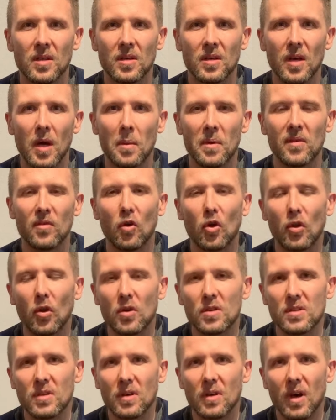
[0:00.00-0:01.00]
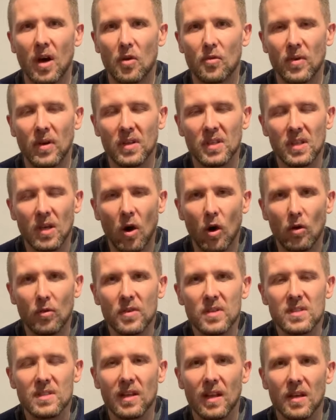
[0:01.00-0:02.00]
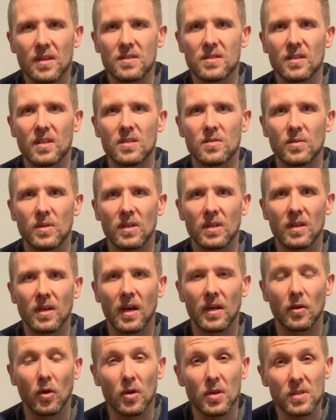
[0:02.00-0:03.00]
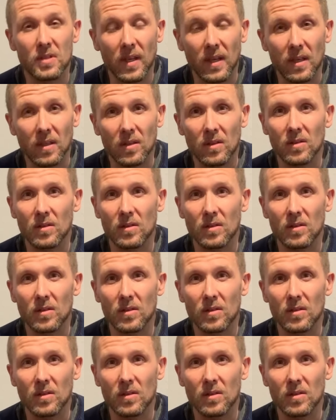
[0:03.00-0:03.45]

Aber wir wollen euch einfach hier auch wissen lassen, dass wir an euch denken,